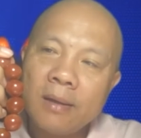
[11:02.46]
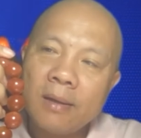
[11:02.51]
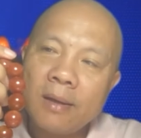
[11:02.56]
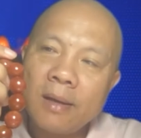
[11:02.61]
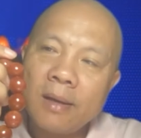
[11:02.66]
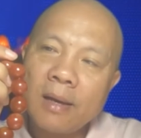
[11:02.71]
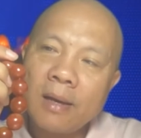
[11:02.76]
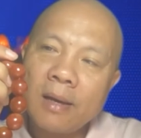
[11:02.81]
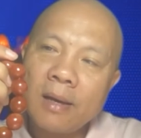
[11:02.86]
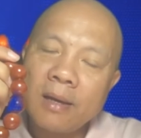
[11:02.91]

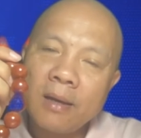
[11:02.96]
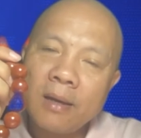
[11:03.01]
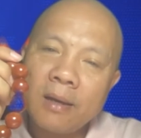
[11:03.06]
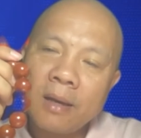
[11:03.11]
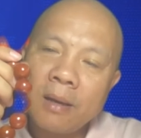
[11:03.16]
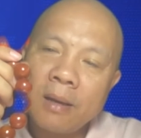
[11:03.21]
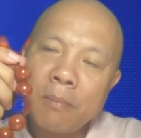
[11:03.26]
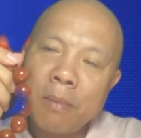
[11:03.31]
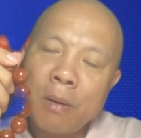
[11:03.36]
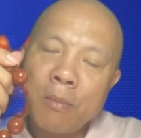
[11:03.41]
là cái
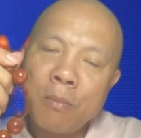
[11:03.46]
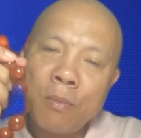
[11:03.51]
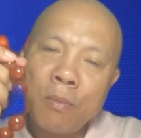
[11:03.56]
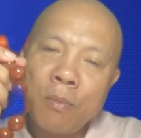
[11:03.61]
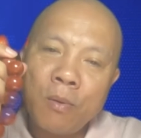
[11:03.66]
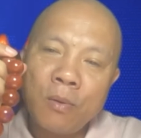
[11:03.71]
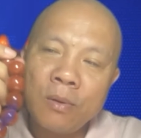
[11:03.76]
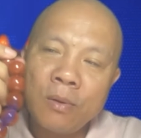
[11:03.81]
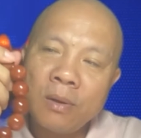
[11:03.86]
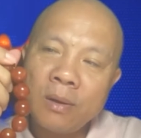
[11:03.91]
cái mong
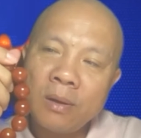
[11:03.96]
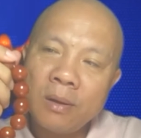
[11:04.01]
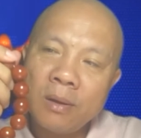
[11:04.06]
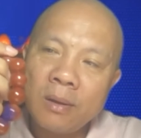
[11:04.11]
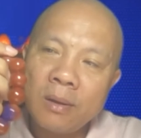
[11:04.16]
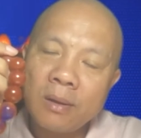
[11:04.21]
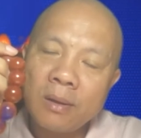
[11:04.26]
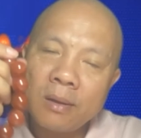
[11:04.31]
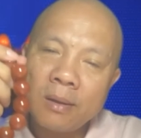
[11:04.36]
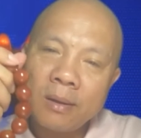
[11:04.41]
muốn,
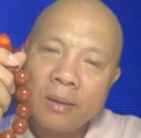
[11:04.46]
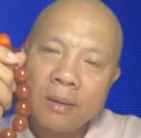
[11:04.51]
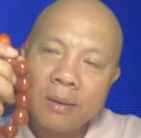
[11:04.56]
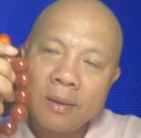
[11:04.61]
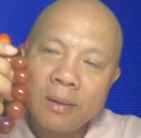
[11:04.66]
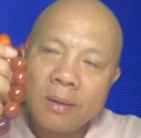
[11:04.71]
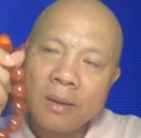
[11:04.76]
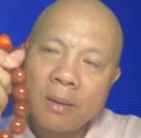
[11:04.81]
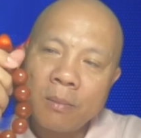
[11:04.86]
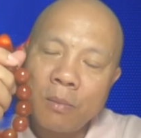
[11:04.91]

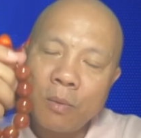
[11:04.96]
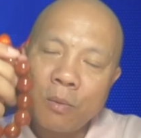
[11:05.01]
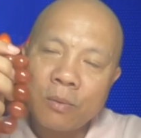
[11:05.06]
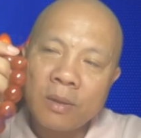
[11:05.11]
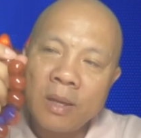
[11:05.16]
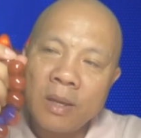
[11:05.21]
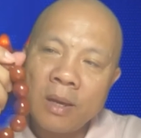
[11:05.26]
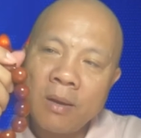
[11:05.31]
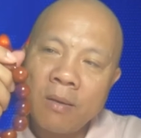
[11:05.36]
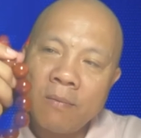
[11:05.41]
cái mục
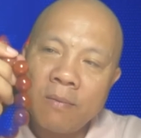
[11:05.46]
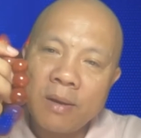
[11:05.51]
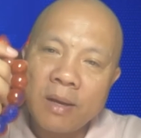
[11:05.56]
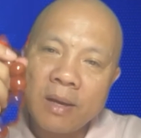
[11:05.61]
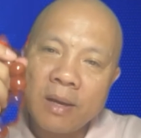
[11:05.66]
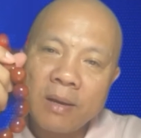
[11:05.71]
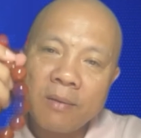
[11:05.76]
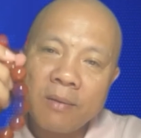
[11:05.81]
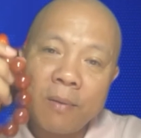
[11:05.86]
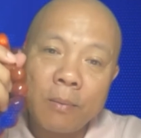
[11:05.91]
tiêu và
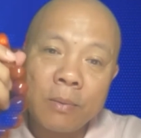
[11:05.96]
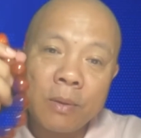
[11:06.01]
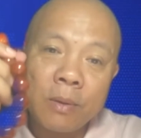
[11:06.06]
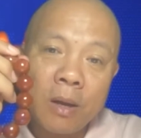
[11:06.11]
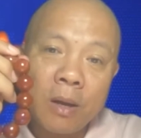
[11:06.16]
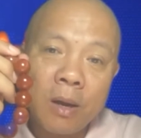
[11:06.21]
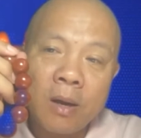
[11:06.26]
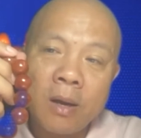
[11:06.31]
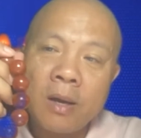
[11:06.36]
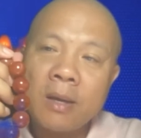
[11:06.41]
khát vọng gì
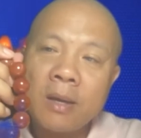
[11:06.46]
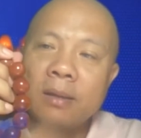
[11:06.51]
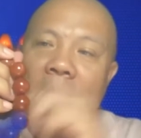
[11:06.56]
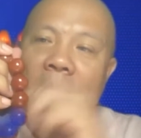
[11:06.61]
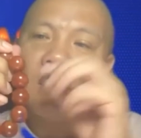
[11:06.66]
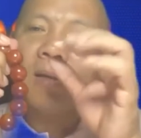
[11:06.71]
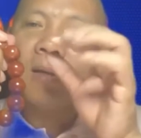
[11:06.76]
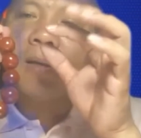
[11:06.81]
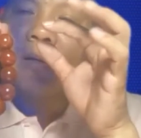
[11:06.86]
họ, tức là